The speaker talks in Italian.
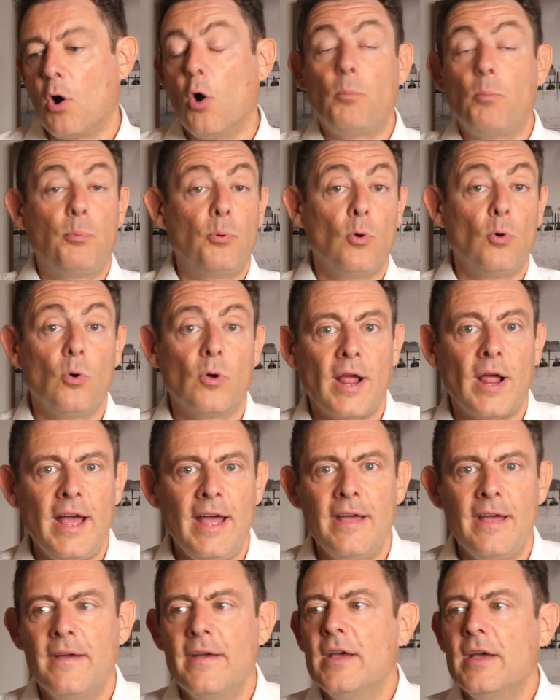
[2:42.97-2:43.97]

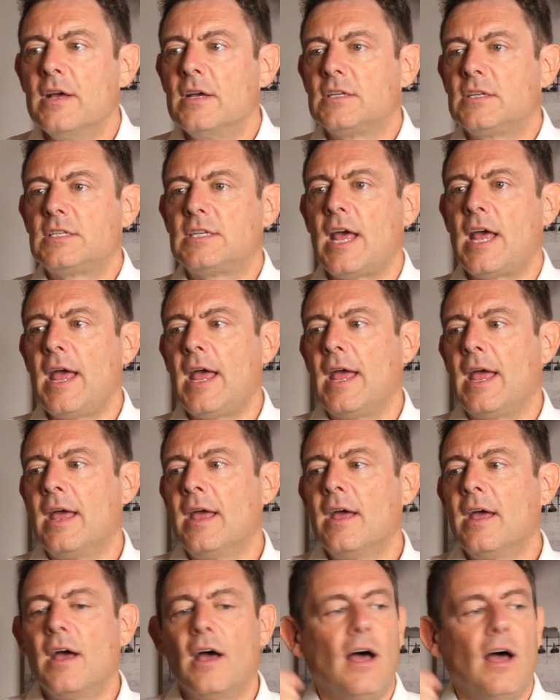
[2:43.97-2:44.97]
Oppure
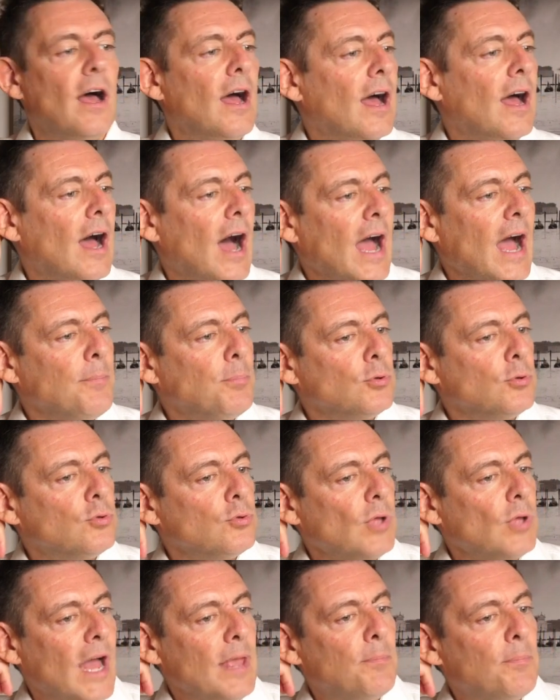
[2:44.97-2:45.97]
se eh, hai,
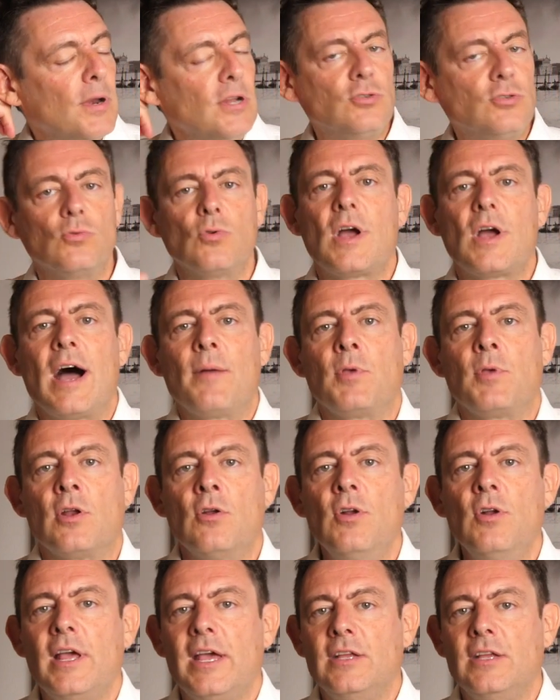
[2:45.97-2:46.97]
potuto, hai, preso un camion
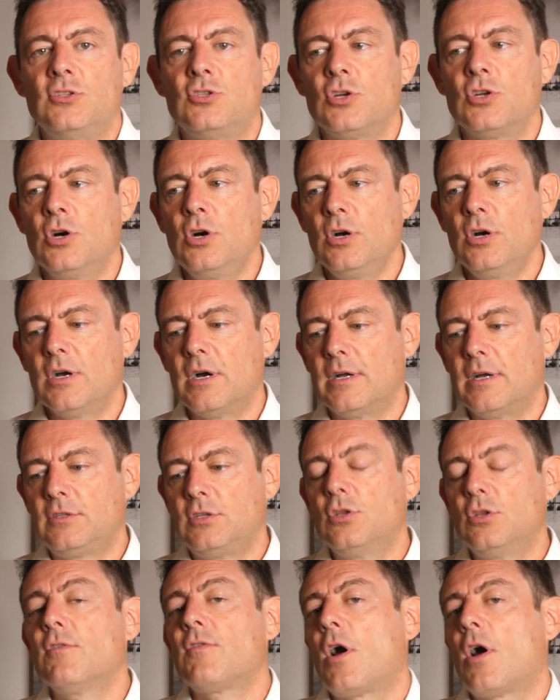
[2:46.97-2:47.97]
a noleggio eh,
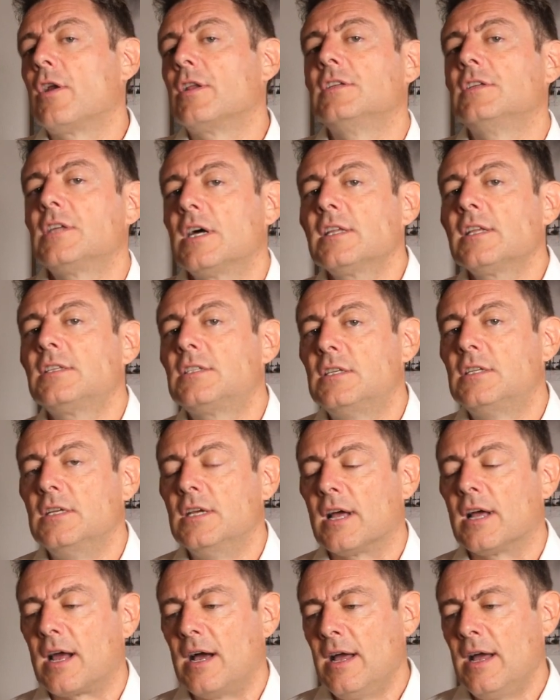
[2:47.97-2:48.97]
ti dovrò
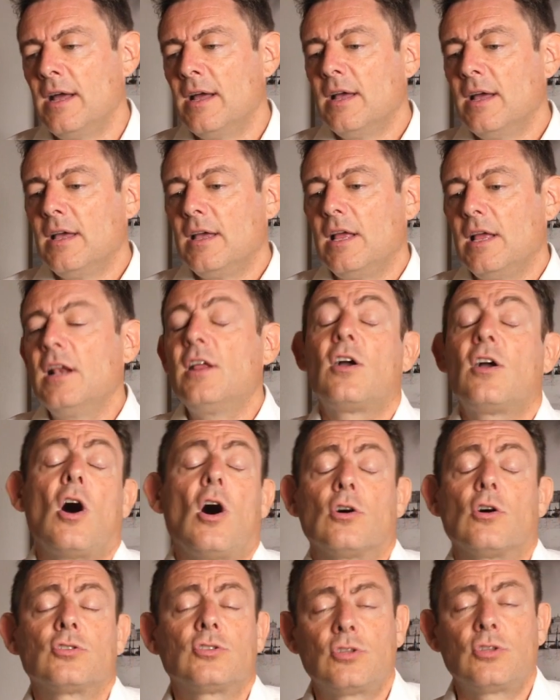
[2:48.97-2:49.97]
risarcire il
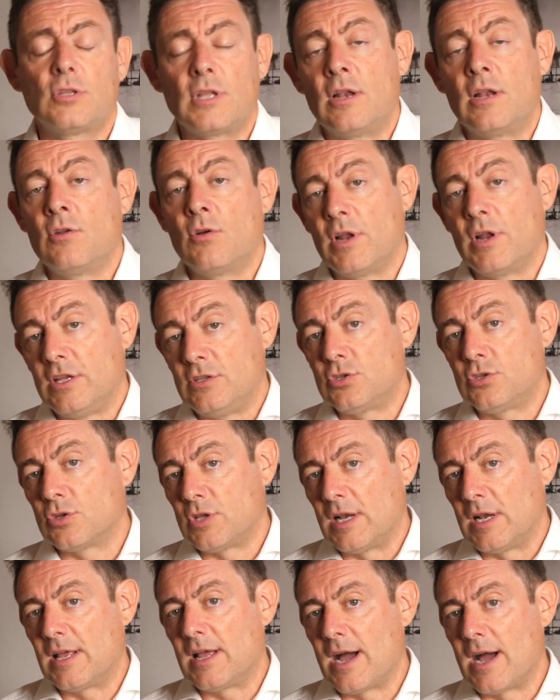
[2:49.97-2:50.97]
costo del noleggio
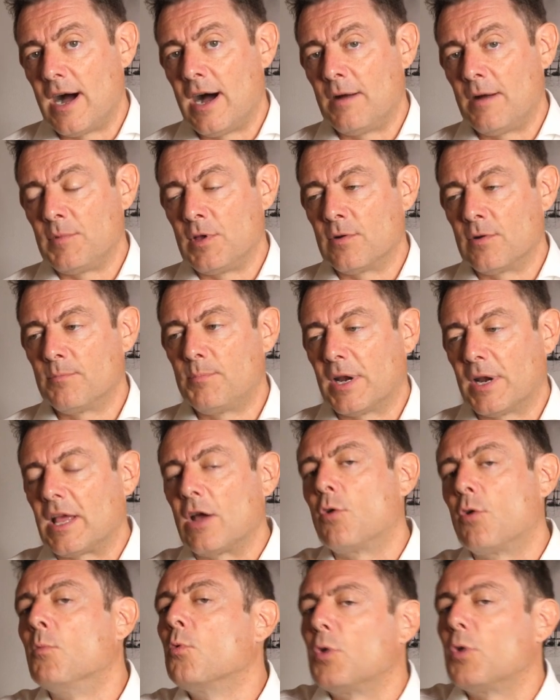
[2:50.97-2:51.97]
del camion,
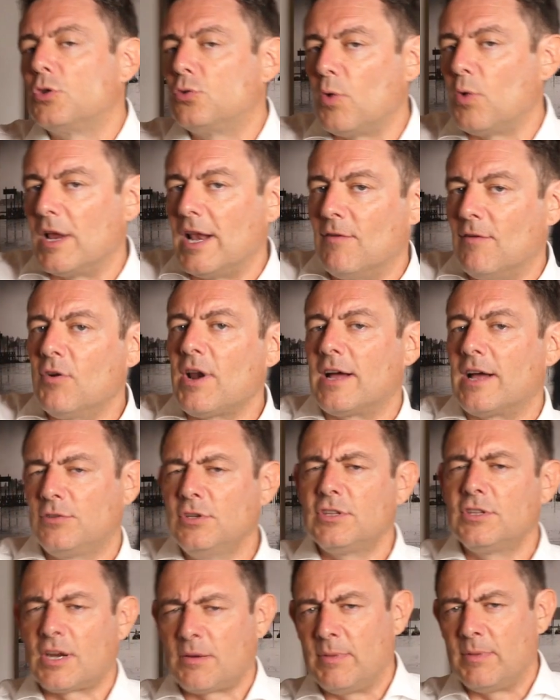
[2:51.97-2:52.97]
perché comunque tu hai lavorato
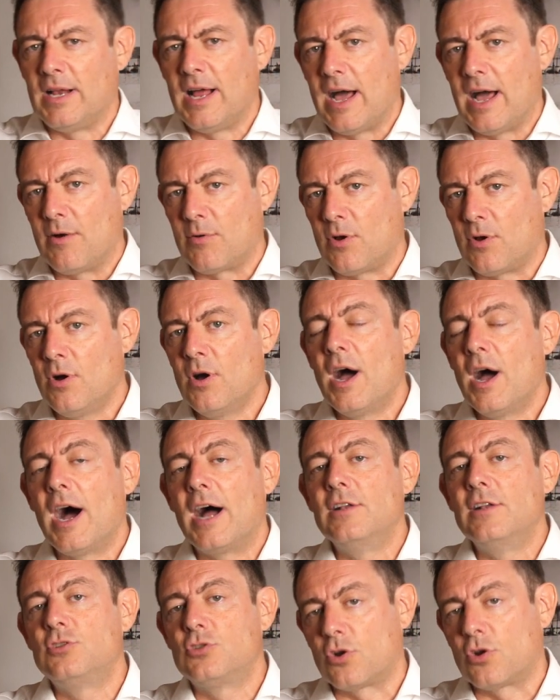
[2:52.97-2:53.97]
i 3.000 euro
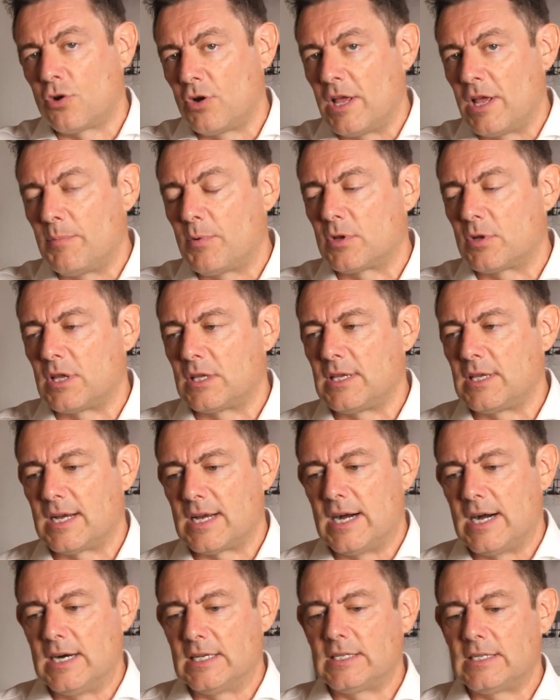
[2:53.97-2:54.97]
al giorno li hai portati a
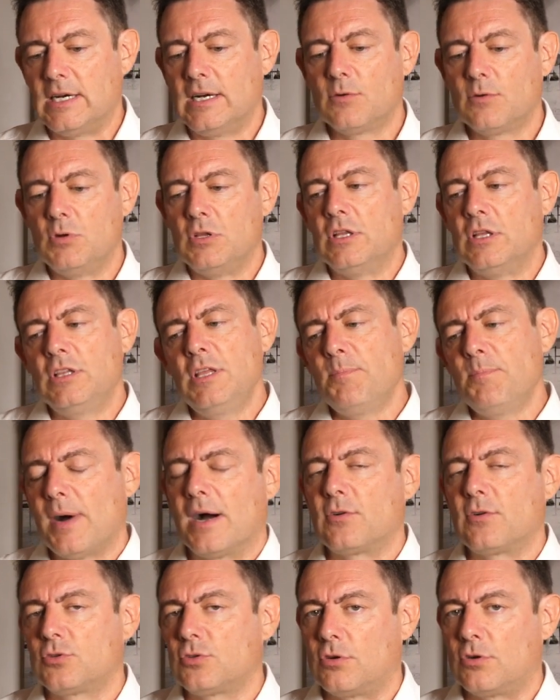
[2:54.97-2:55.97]
casa, quindi ti
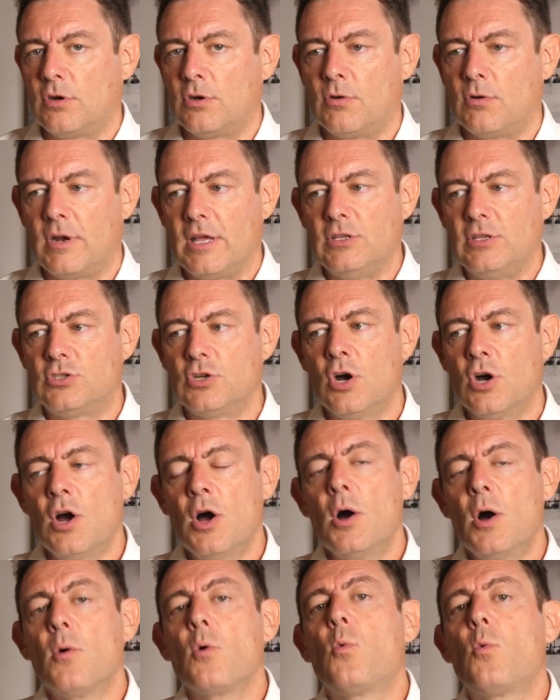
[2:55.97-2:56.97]
pago solo il noleggio.
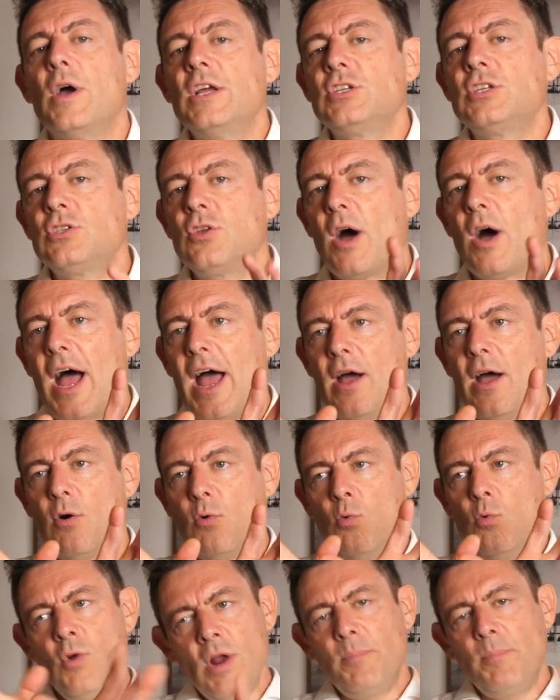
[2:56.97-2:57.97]
Questa è
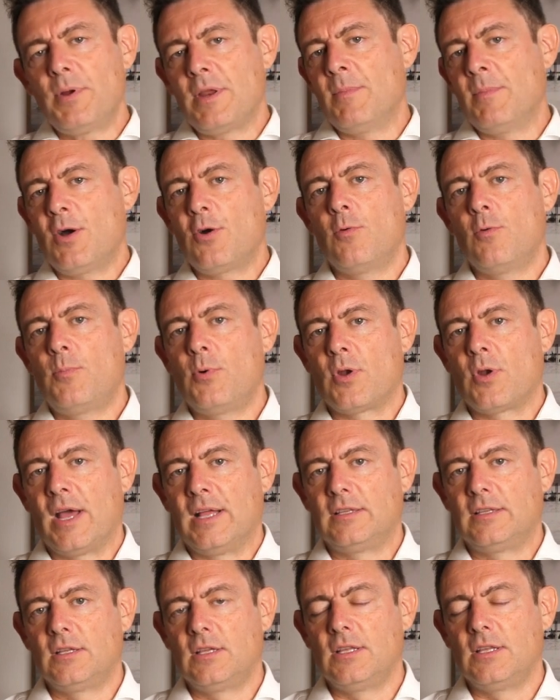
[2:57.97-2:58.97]
una prima
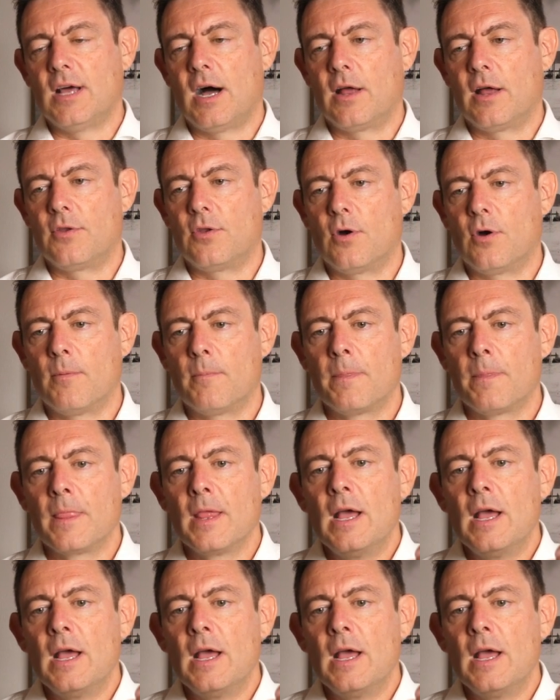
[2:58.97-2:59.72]
componente di danno.